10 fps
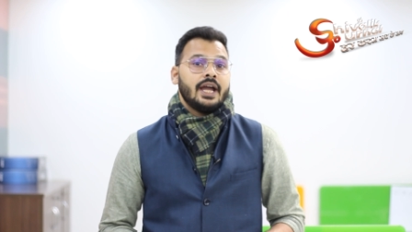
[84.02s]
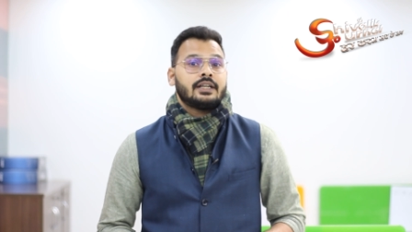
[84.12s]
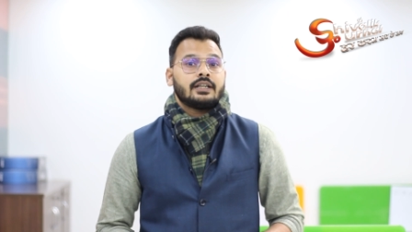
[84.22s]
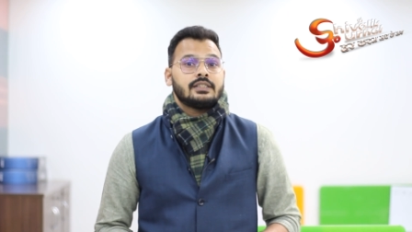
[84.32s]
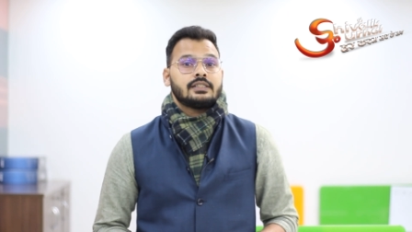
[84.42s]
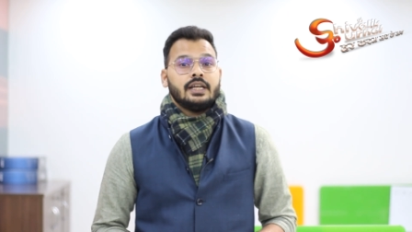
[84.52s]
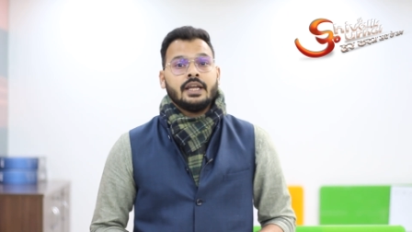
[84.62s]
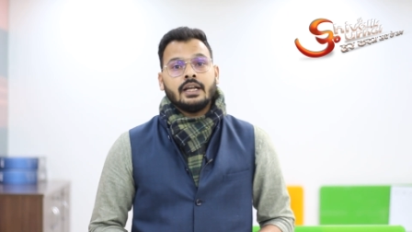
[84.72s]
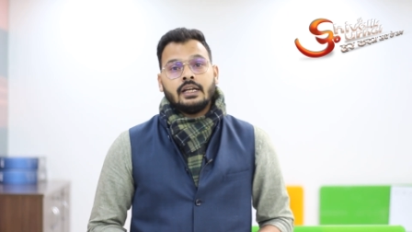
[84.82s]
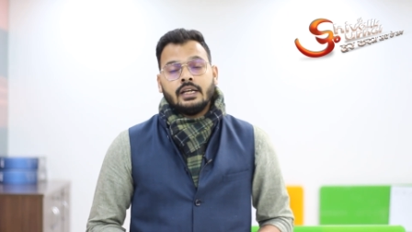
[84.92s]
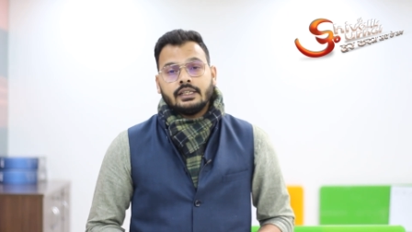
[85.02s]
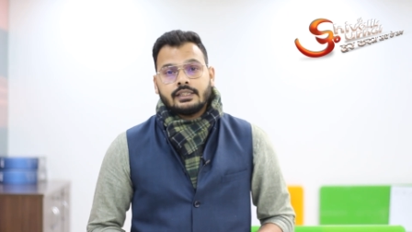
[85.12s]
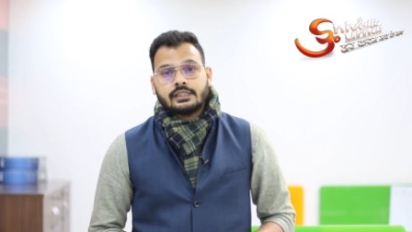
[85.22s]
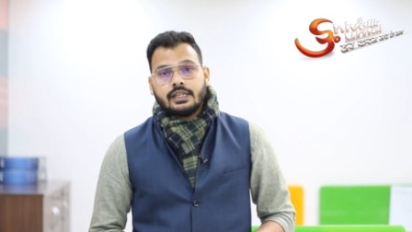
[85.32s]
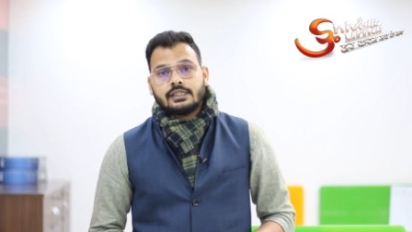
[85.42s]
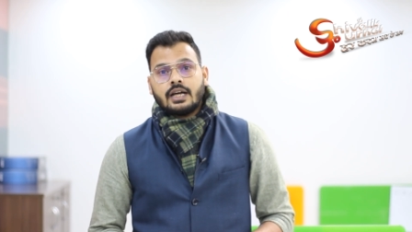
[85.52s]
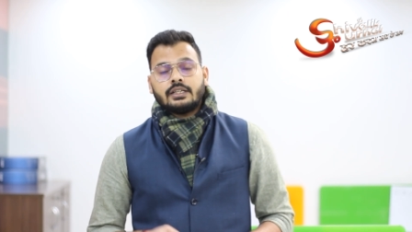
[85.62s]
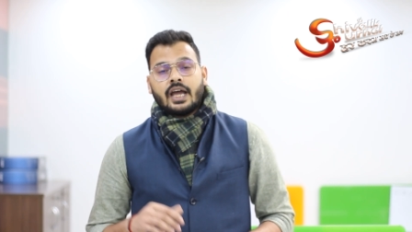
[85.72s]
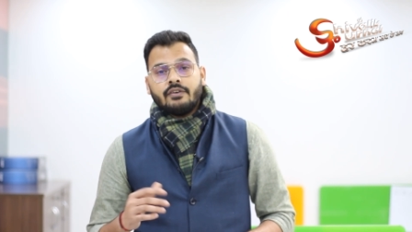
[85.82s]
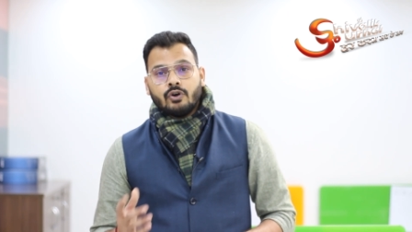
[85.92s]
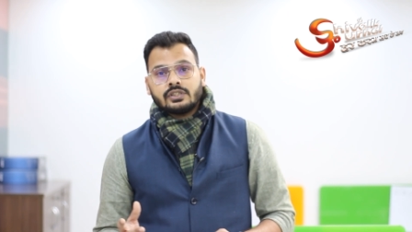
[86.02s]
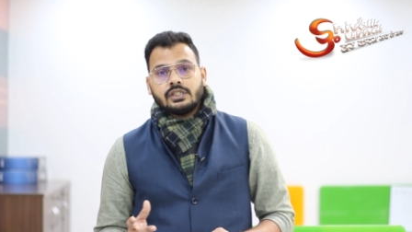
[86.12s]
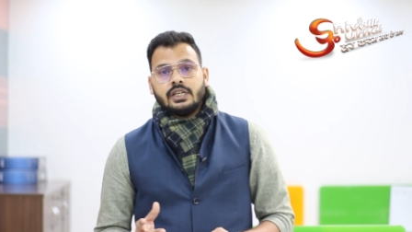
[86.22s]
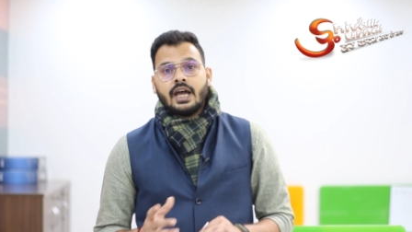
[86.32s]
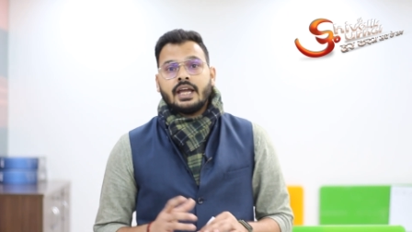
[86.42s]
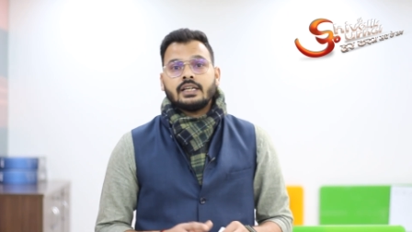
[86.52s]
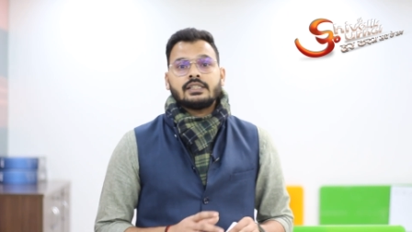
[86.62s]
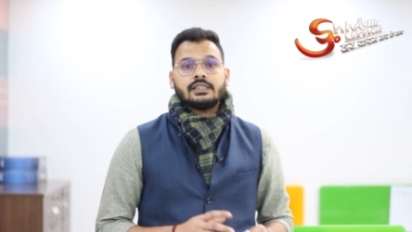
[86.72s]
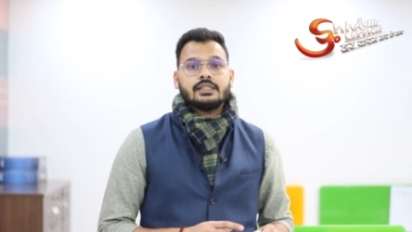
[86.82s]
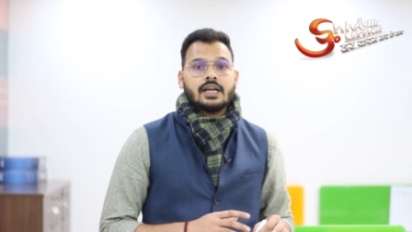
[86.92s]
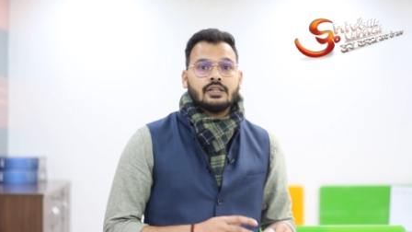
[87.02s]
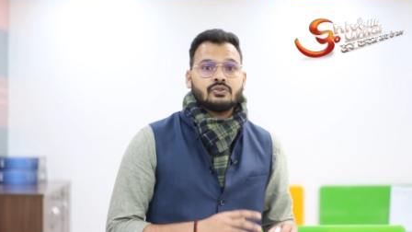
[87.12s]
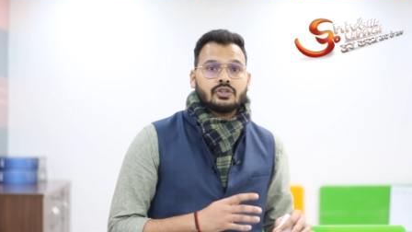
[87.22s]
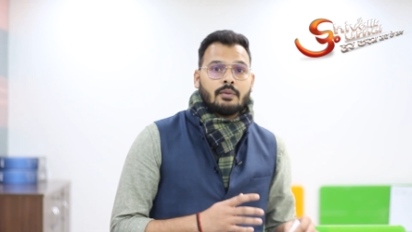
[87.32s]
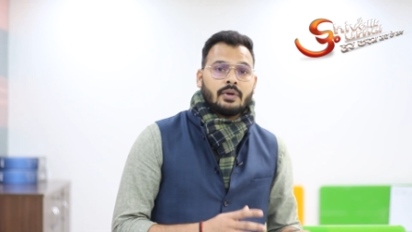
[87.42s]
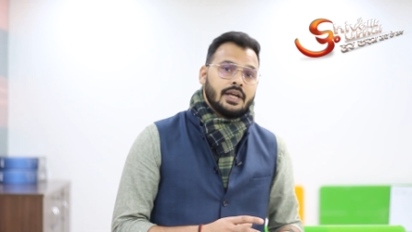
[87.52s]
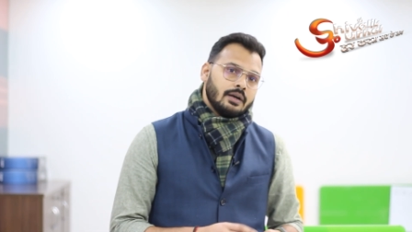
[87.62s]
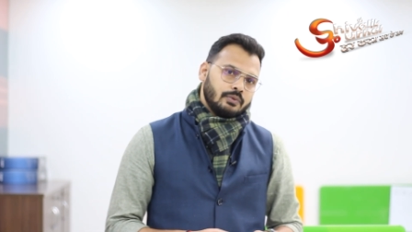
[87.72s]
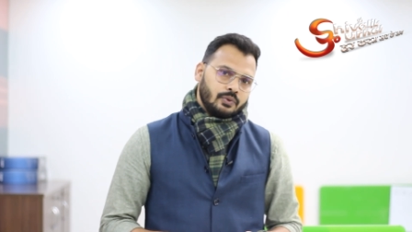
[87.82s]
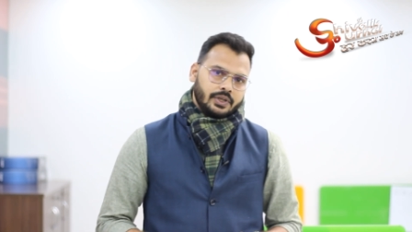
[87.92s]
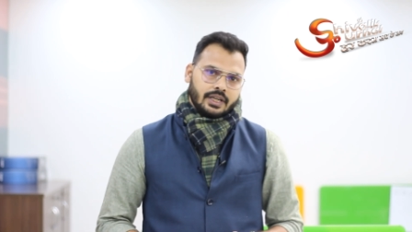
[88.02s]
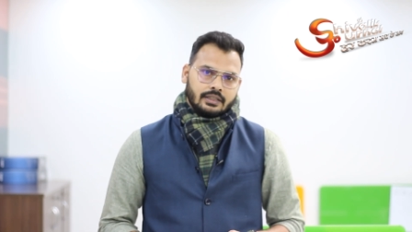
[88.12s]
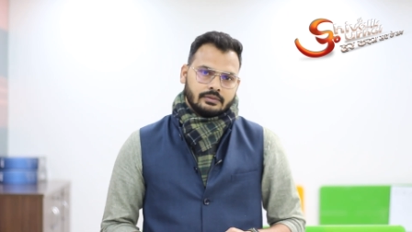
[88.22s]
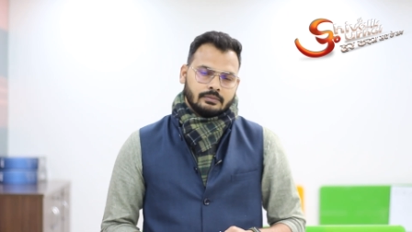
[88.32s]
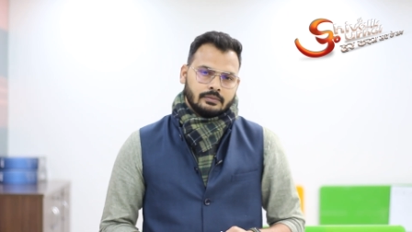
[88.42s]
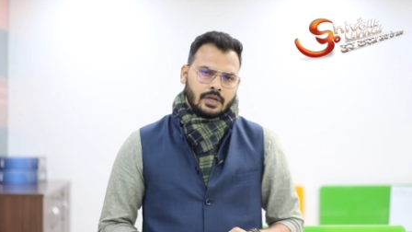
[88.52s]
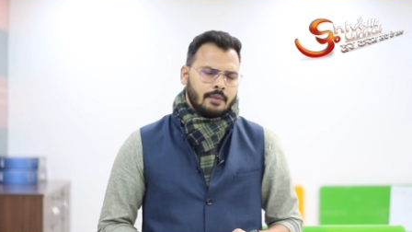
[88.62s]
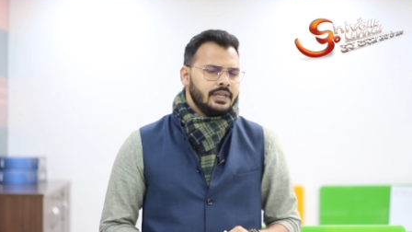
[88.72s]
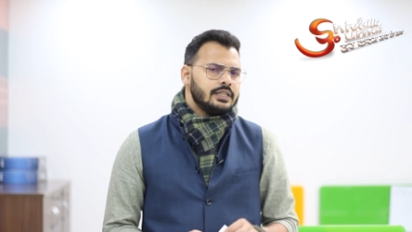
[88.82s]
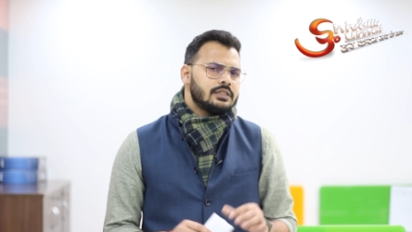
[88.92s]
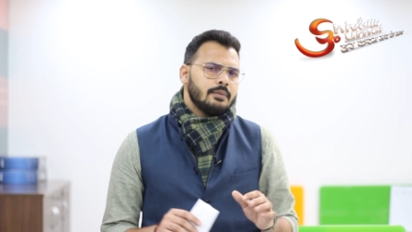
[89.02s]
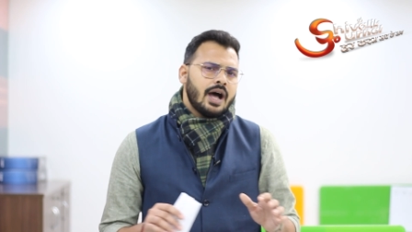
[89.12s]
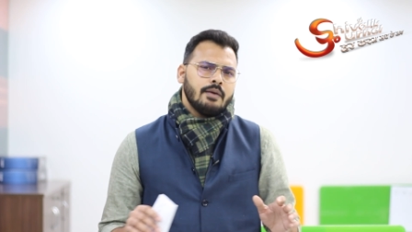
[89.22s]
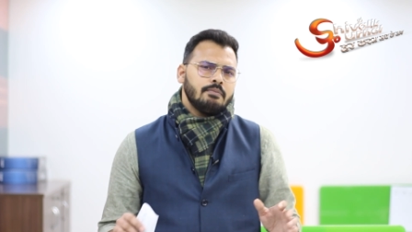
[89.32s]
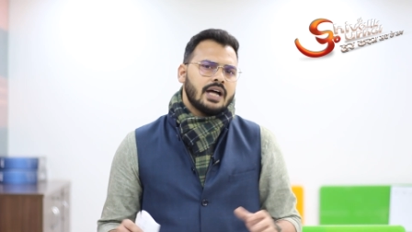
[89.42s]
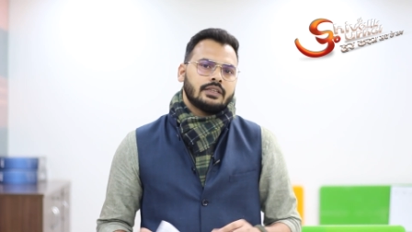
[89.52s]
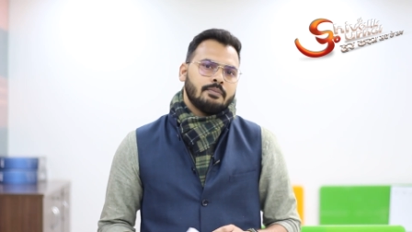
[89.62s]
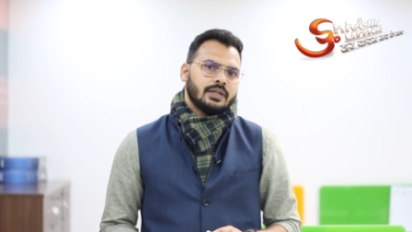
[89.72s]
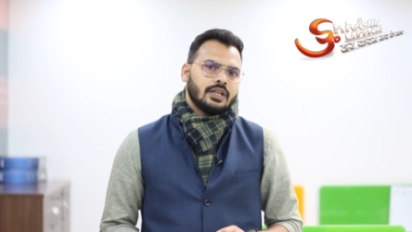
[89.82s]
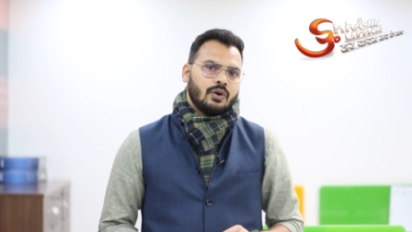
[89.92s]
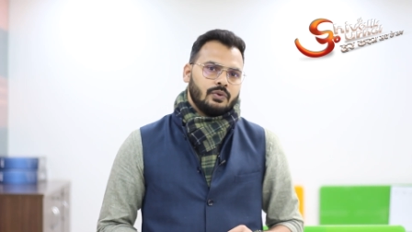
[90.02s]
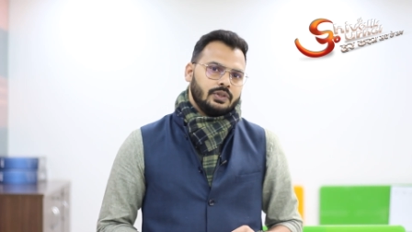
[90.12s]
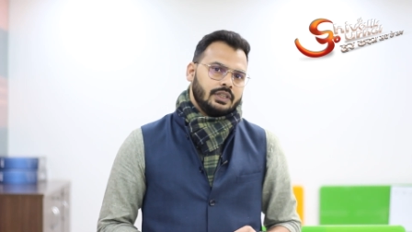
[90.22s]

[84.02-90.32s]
एक्ट्रेस ने किसके साथ डाइवोर्स लिया या किसके साथ उसका ब्रेकअप हो गया हमें ये तमाम बातें पता हो